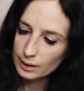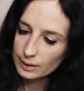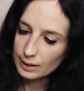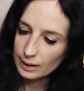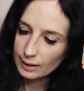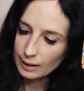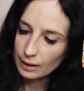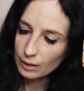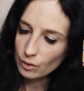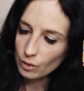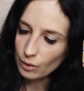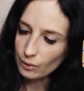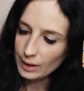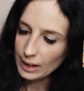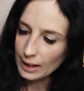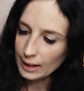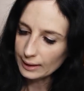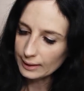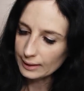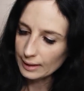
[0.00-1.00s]
Certaines
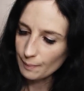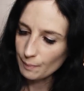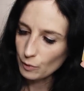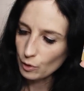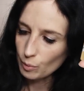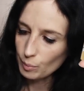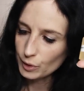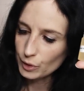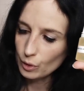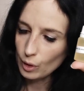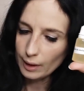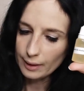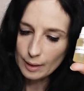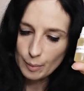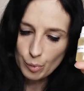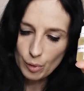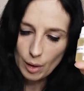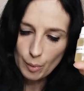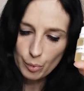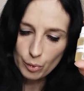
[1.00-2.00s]
colonies l'acceptent, mais cela
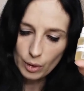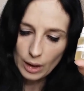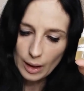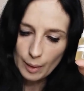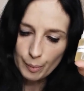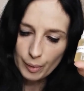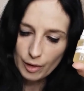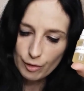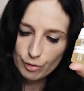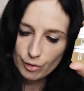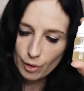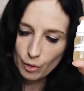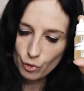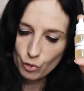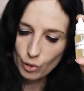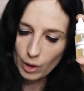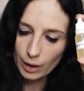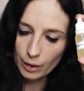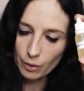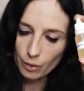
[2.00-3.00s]
dépend un peu de la
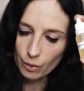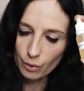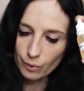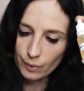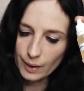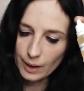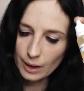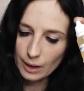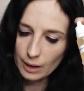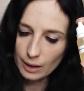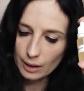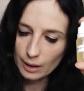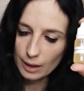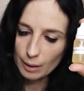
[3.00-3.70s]
préférence de la colonie,